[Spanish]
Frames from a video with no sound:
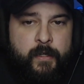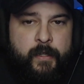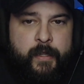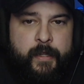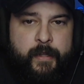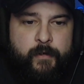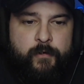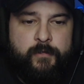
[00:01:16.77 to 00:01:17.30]

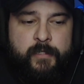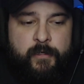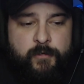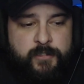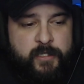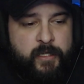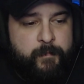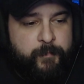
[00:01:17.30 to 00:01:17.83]
Eh, otra
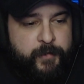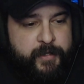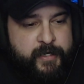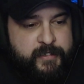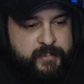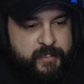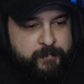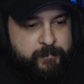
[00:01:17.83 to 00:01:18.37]
cosa que pueden
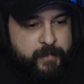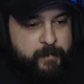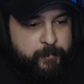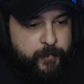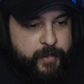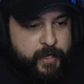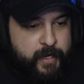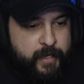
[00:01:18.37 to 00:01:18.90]
hacer para
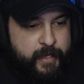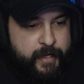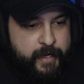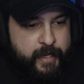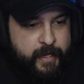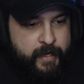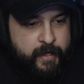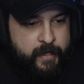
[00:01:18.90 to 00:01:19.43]
apoyar al
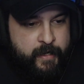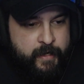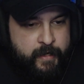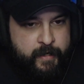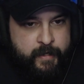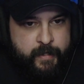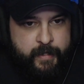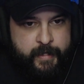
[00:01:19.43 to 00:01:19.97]
canal
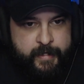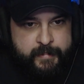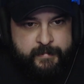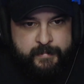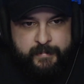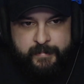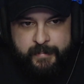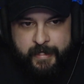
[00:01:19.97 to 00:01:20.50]

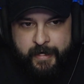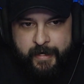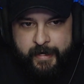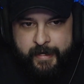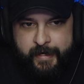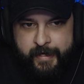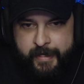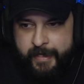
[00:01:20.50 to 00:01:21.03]
es
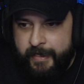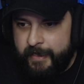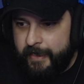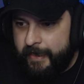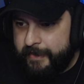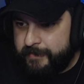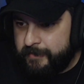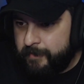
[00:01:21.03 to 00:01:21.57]
darle clic
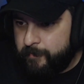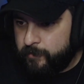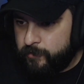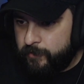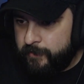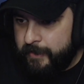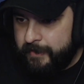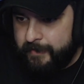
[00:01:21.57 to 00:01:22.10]
a este
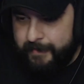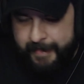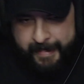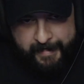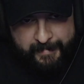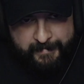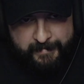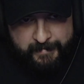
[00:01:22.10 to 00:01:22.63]
botón de
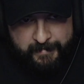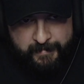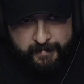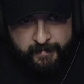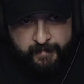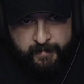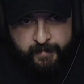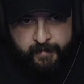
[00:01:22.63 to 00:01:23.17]
thanks.
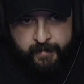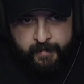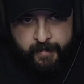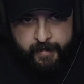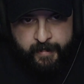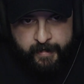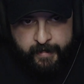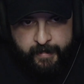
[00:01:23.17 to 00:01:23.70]

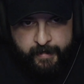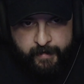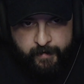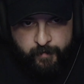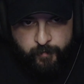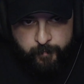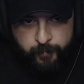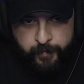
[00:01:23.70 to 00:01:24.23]
Eh,
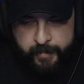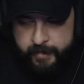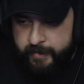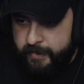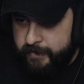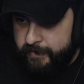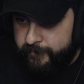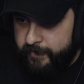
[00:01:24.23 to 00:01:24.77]
lo pueden
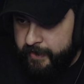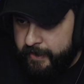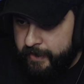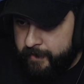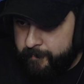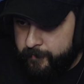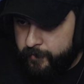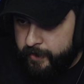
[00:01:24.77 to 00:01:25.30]

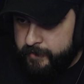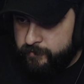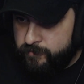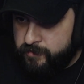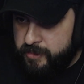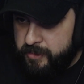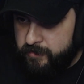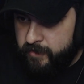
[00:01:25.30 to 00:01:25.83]
identificar porque es
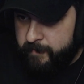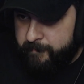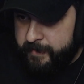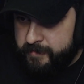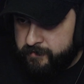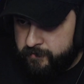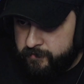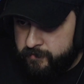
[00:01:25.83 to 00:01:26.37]
un signo de
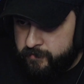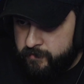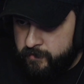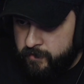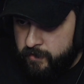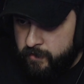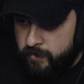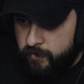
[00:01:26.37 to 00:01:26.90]
pesos
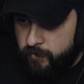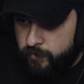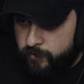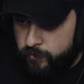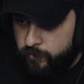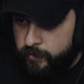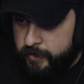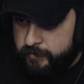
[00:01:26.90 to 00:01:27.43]

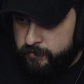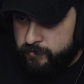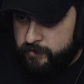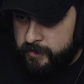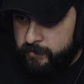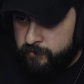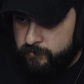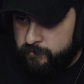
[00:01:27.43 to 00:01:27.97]
con un corazoncito.